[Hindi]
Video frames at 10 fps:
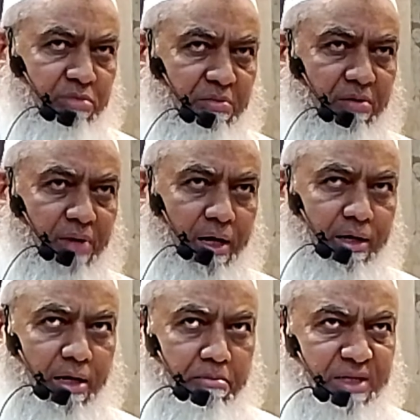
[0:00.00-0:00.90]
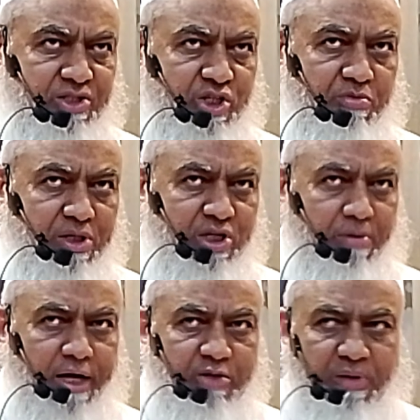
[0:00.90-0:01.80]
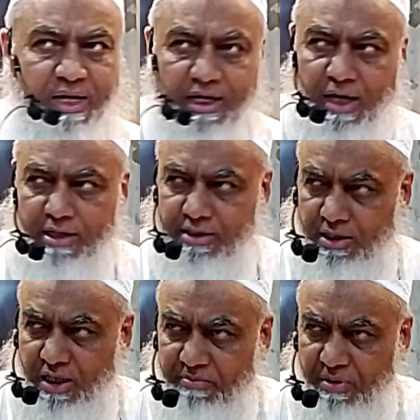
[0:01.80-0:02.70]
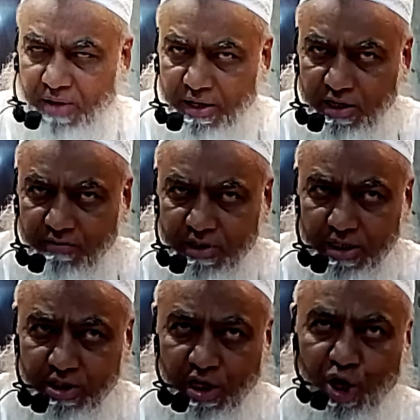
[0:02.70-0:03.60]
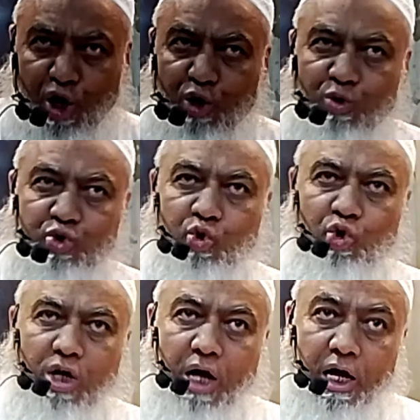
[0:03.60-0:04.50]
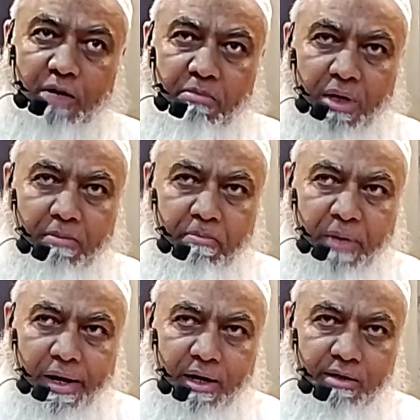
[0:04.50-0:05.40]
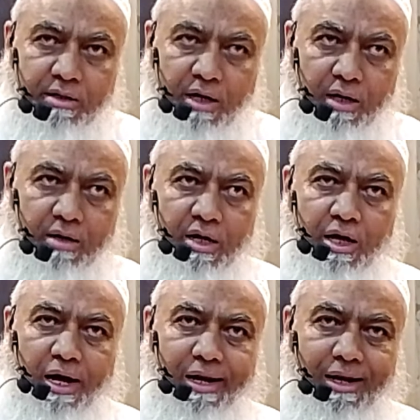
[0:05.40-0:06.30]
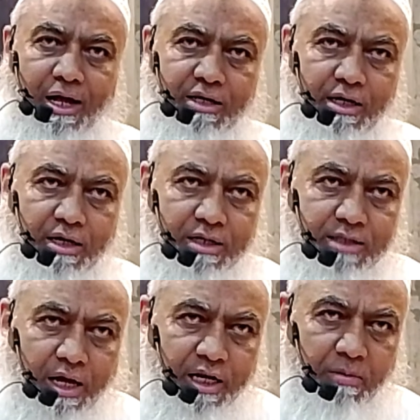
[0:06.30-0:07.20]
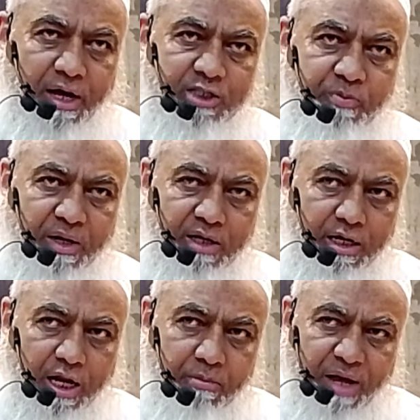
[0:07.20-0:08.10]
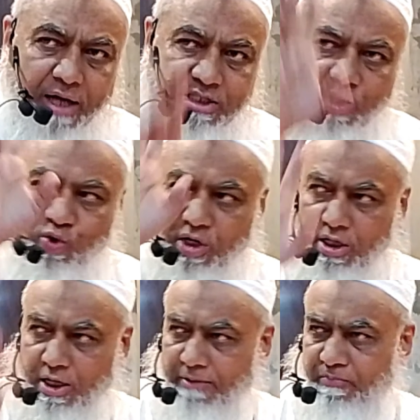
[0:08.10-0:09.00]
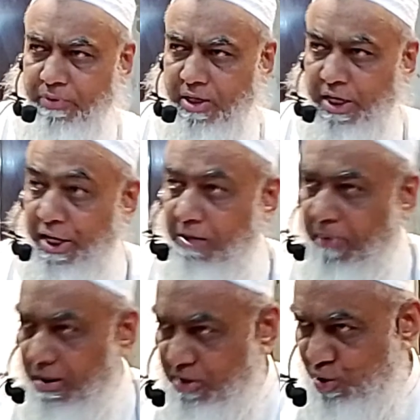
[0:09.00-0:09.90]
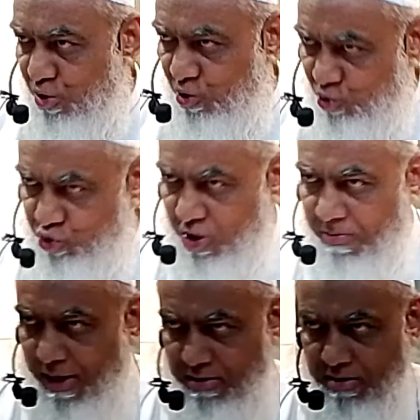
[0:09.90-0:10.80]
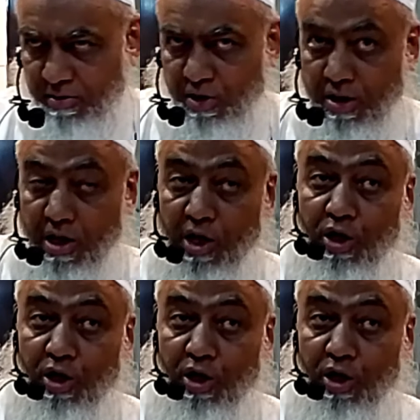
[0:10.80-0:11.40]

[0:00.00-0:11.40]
एक आदमी बीमार है मस्जिद में जमात में नहीं आ सकता बीमारी की वजह से उसको घर में बैठ कर अल्लाह की रज़ा नमाज पढ़ कर घर में हासिल हो रही है एक बात दूसरी बात